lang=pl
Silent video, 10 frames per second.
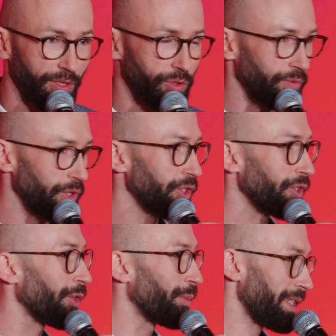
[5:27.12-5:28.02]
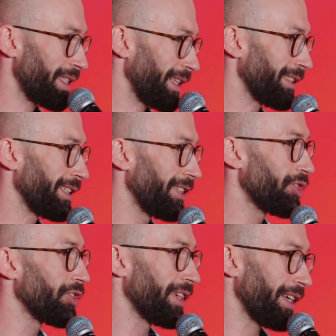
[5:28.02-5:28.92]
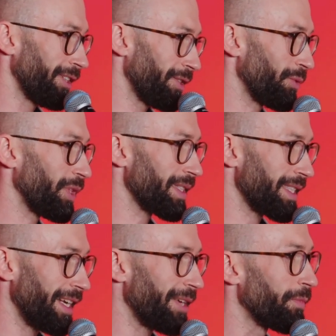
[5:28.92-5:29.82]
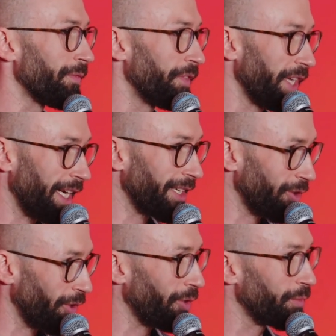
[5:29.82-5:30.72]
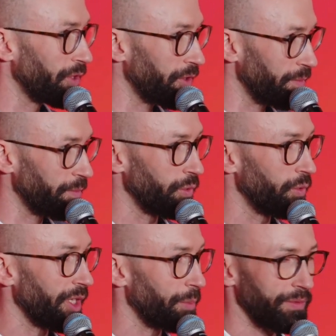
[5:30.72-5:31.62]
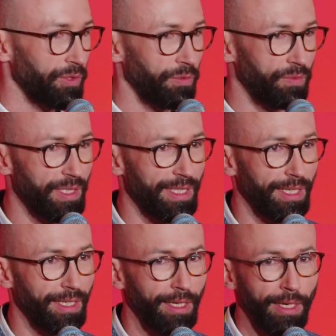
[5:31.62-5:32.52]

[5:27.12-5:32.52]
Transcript: oczywiście dobry strategicznie, realizuje cele, wie jak to robić, buduje pewną wizję,